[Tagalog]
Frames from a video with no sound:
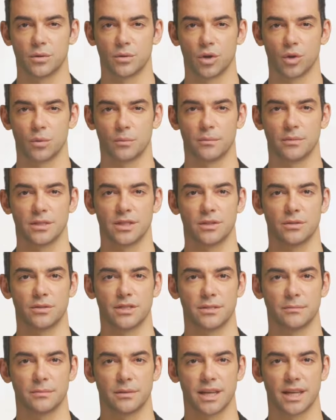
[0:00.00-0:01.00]
o
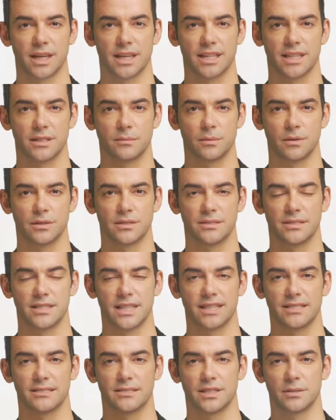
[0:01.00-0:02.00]
opinyon na maaaring
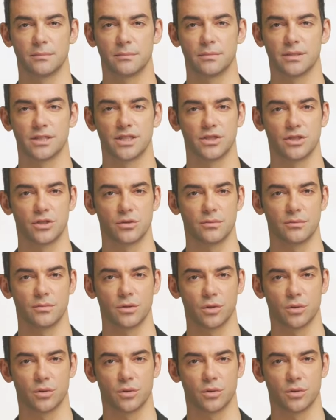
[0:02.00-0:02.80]
makasira sa reputasyon